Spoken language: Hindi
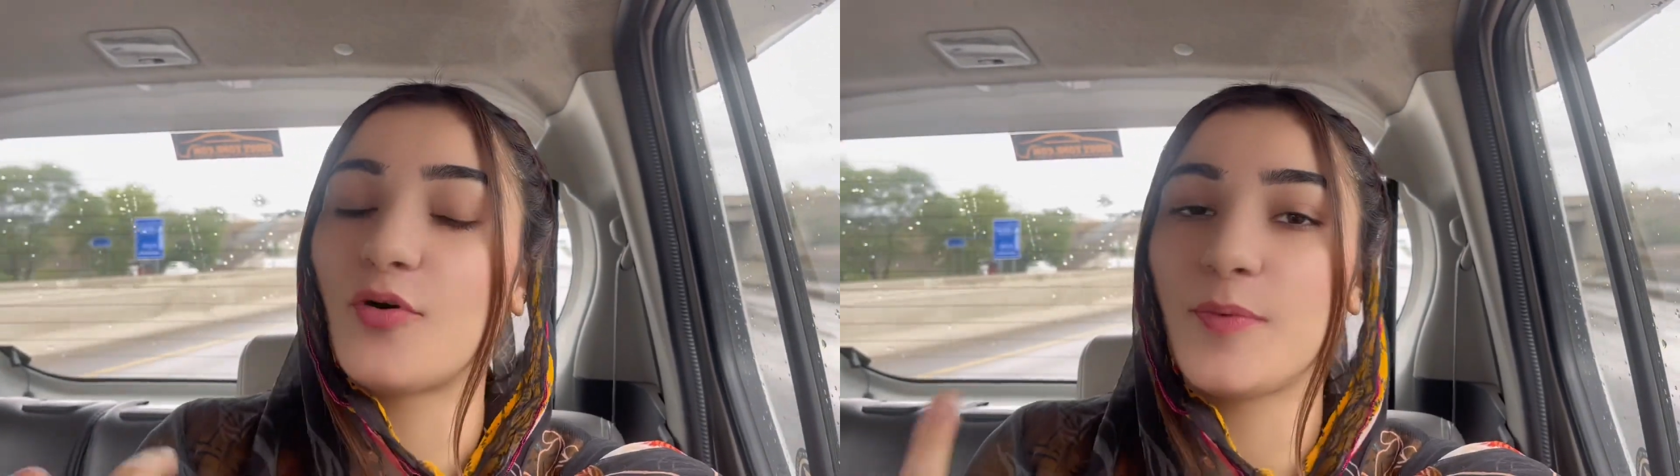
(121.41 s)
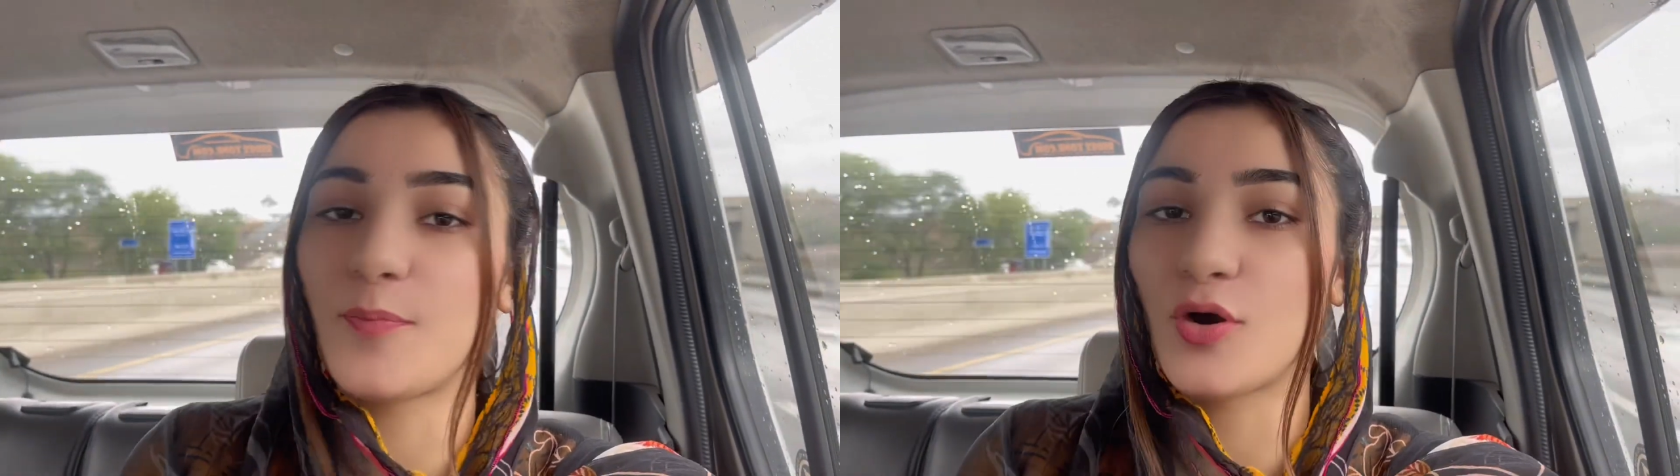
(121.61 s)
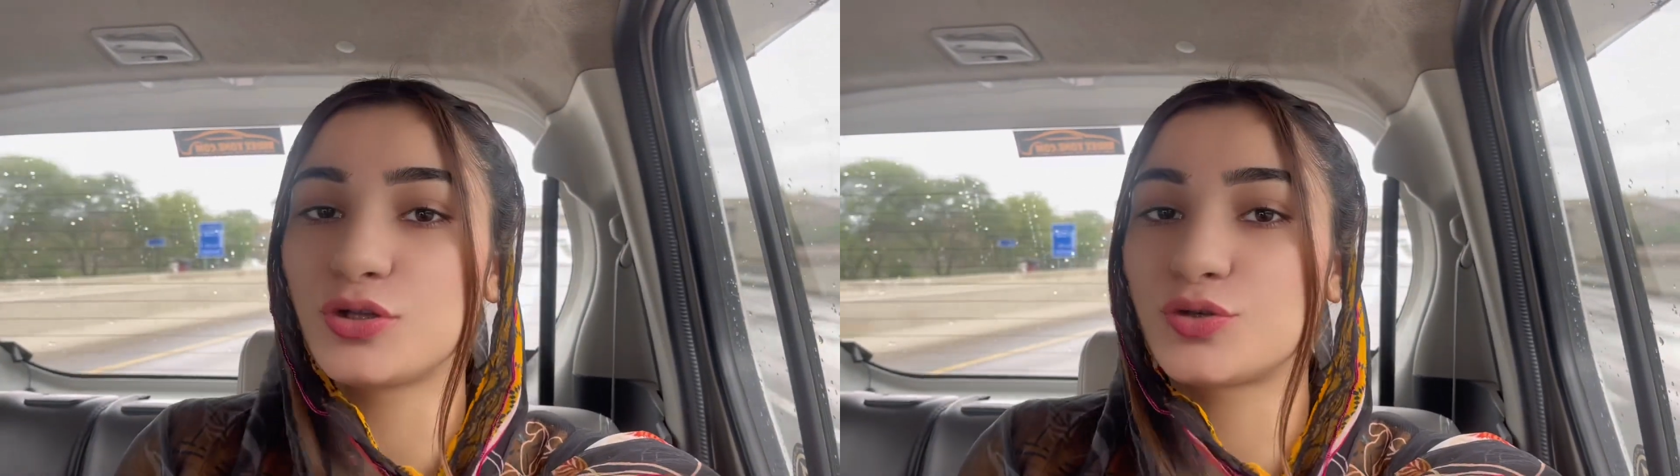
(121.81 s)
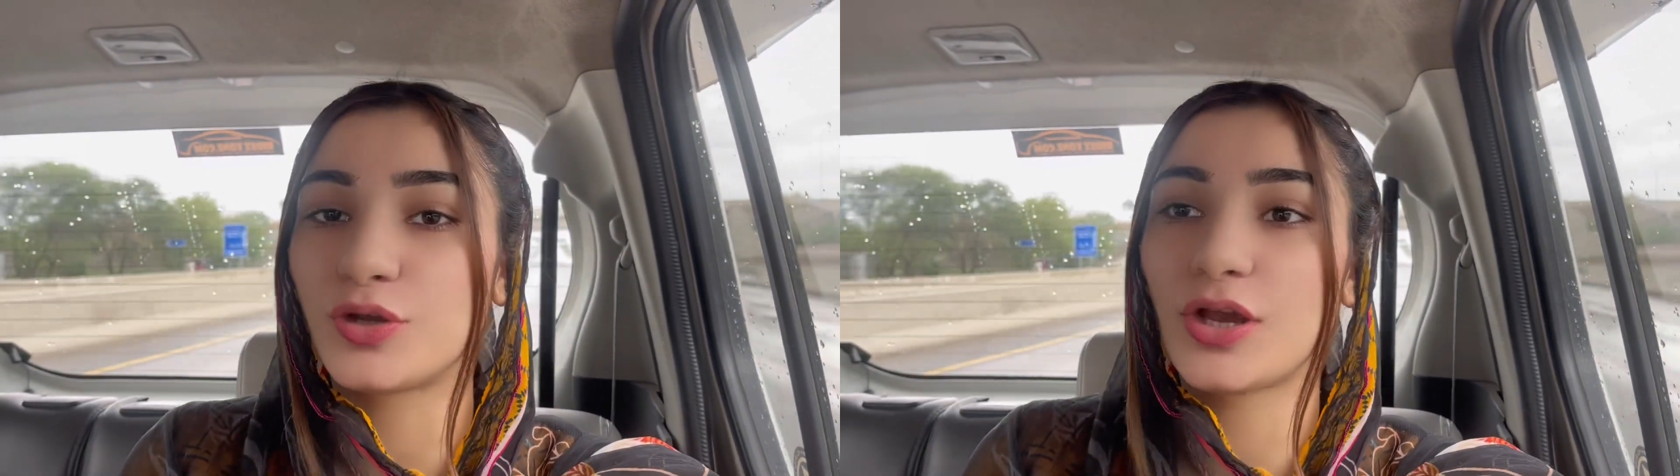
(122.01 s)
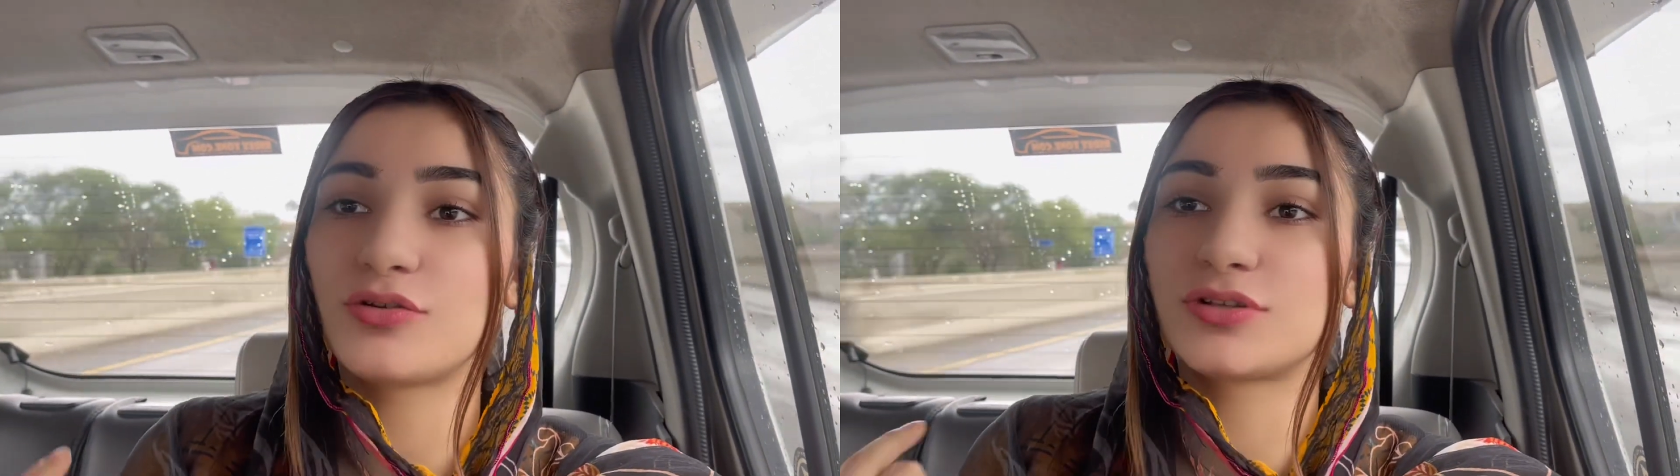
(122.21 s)
वो भी पहुँच
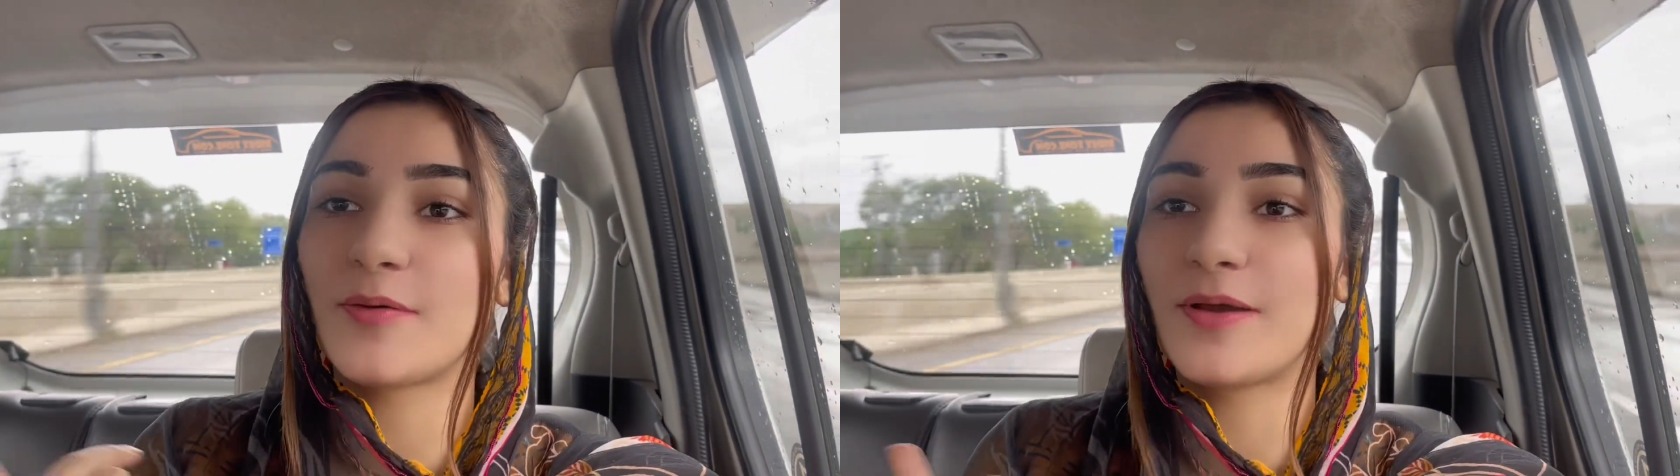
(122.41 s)
चुकी है और उसका